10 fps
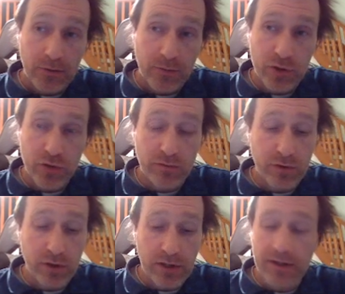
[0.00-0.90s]
Moi, je vous
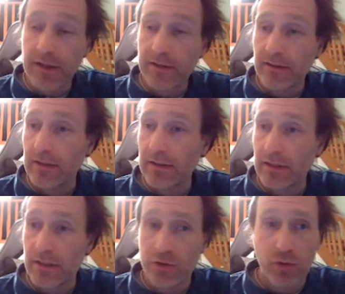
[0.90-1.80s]
donne les dates hein, à,
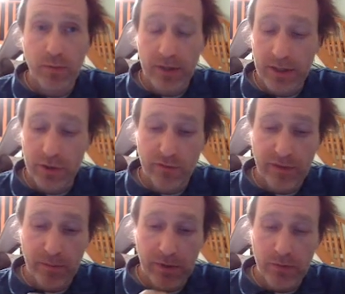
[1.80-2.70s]
un jour près, je ne fais
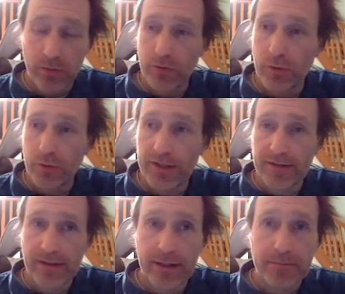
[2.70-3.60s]
pas le,
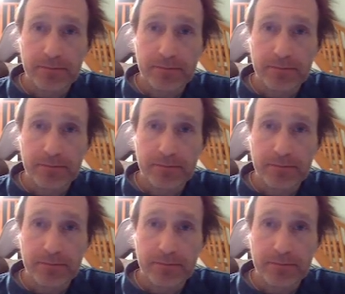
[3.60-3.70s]
détail.